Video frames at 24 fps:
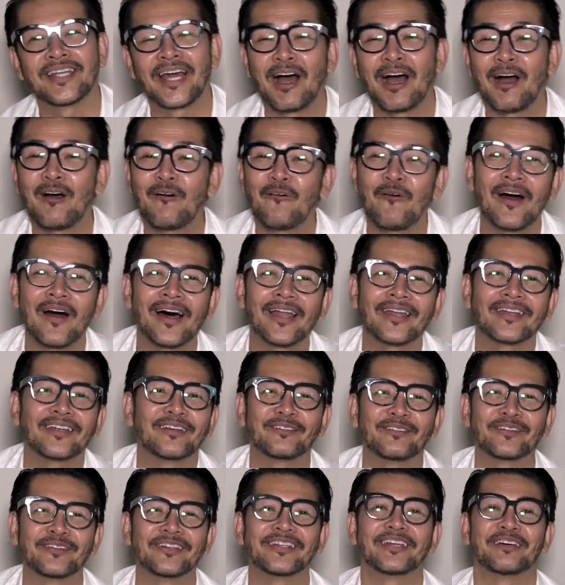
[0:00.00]
di awan
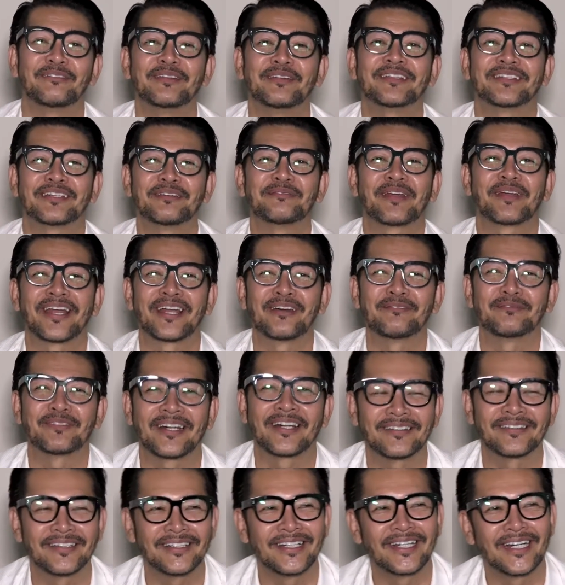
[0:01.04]
gitu dia bisa
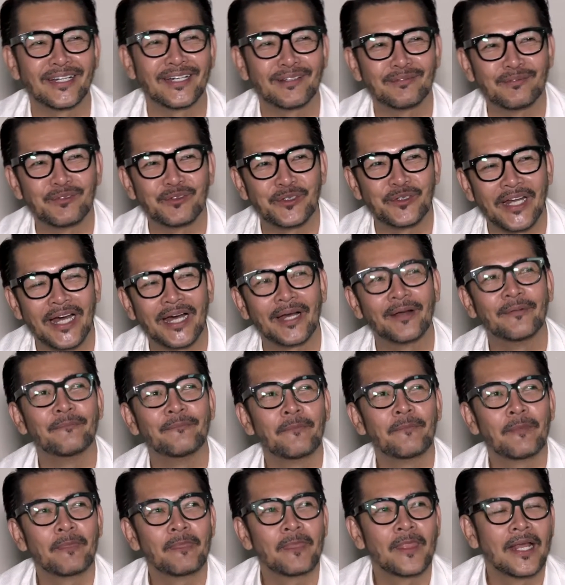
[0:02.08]
beradaptasi dengan mudah
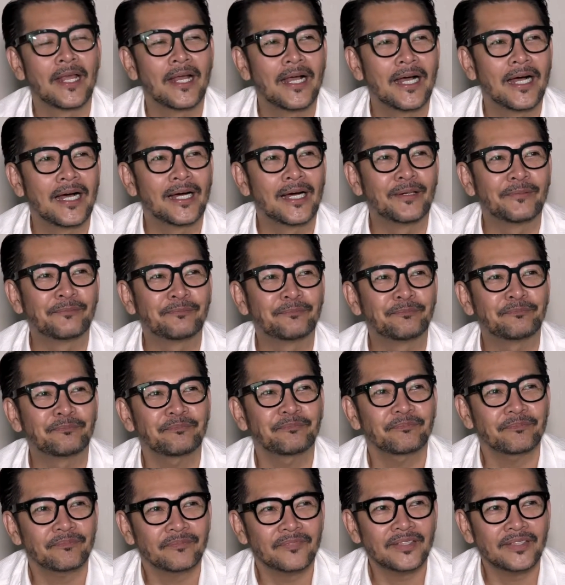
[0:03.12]
um,